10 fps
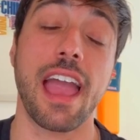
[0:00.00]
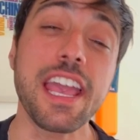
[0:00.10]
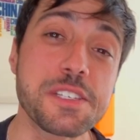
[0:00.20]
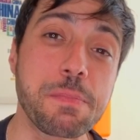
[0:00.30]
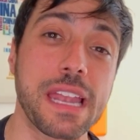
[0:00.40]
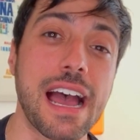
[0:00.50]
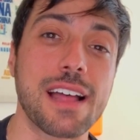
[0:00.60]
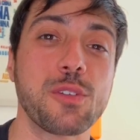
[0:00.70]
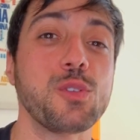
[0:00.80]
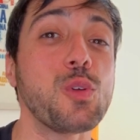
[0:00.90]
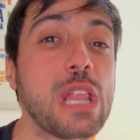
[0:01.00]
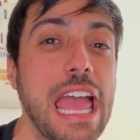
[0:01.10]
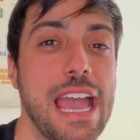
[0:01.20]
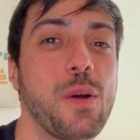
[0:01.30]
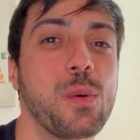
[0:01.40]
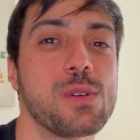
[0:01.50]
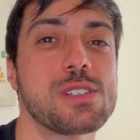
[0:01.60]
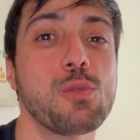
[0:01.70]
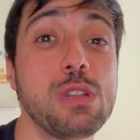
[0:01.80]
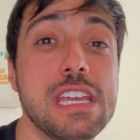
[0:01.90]
É inspirado no Lego.
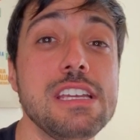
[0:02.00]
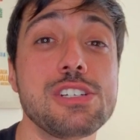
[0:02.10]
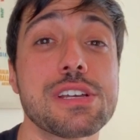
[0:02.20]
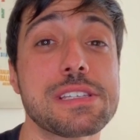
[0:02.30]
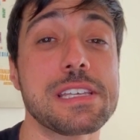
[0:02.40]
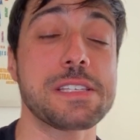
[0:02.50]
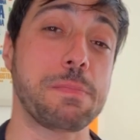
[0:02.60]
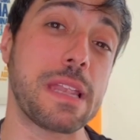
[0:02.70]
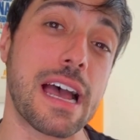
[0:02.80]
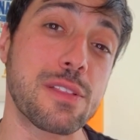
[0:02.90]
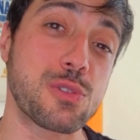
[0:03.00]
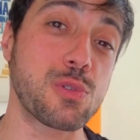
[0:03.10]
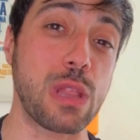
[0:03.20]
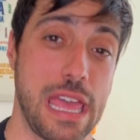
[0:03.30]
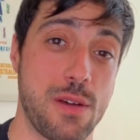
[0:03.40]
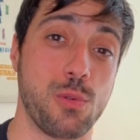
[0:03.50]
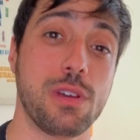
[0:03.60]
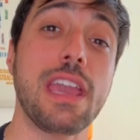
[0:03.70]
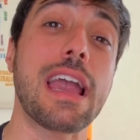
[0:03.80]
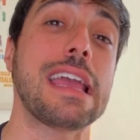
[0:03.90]
São ninjas inspirados no Lego.
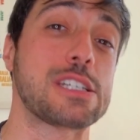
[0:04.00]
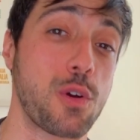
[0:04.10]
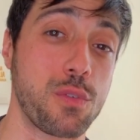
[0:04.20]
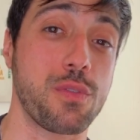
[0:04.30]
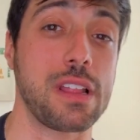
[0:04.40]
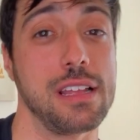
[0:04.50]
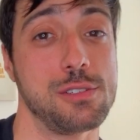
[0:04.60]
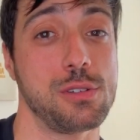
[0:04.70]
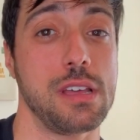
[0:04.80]
Quem aí já ouviu falar disso